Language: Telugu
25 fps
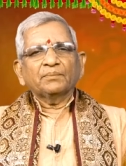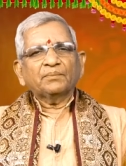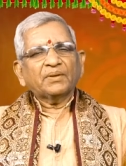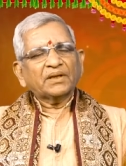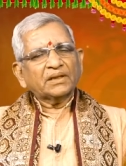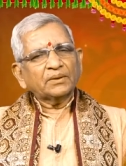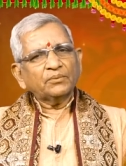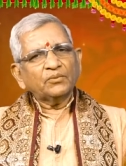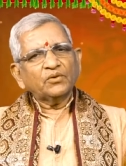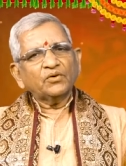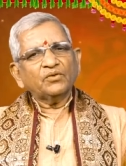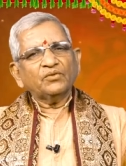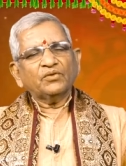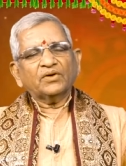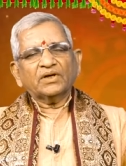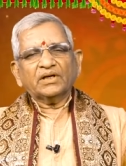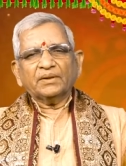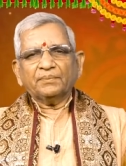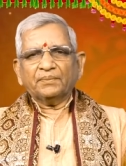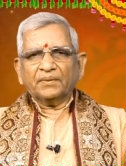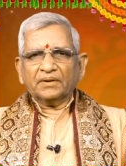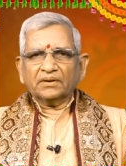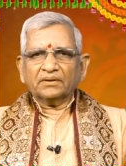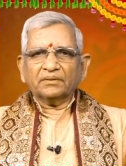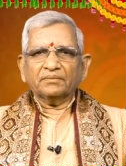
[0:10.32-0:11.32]
పదమూడు
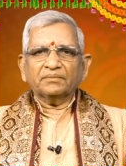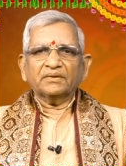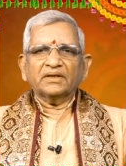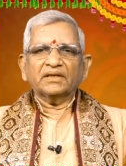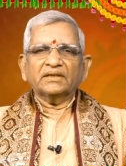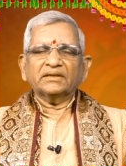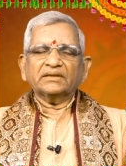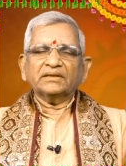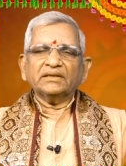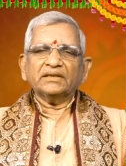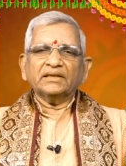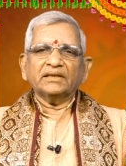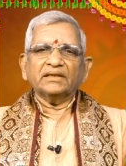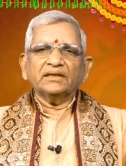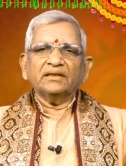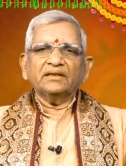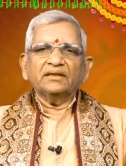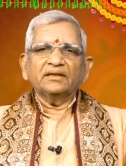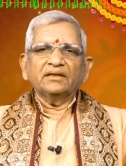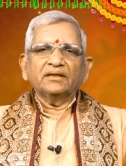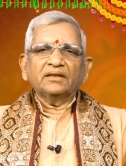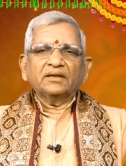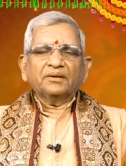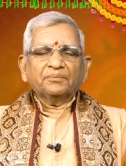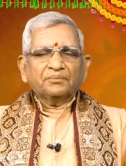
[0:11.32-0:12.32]
ఒకటి పంతొమ్మిది నుంచి
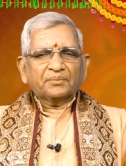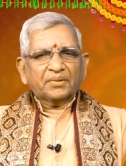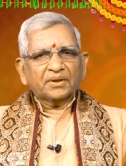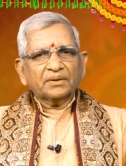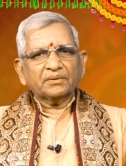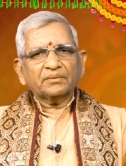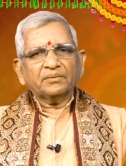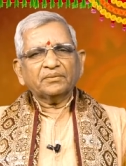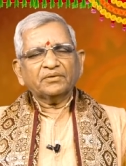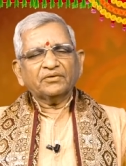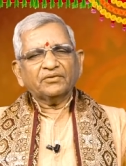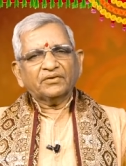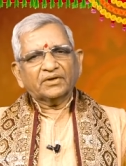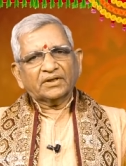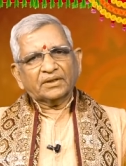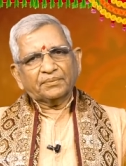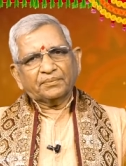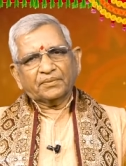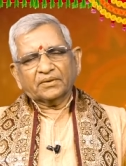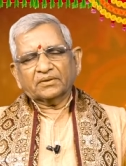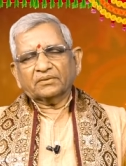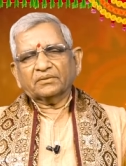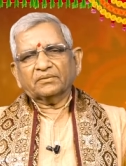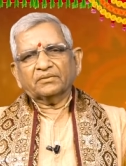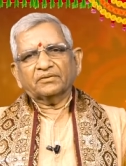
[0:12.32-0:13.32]
పంతొమ్మిది ఒకటి
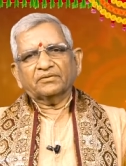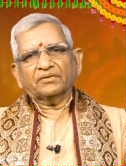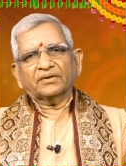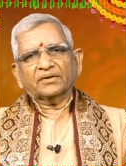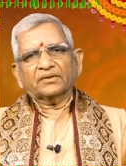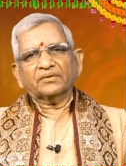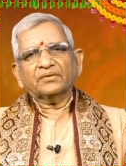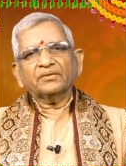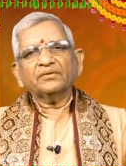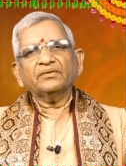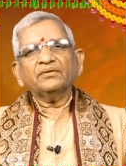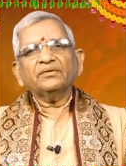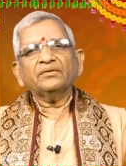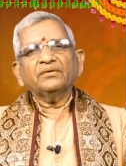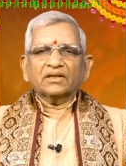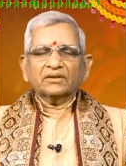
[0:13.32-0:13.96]
పంతొమ్మిది వరకు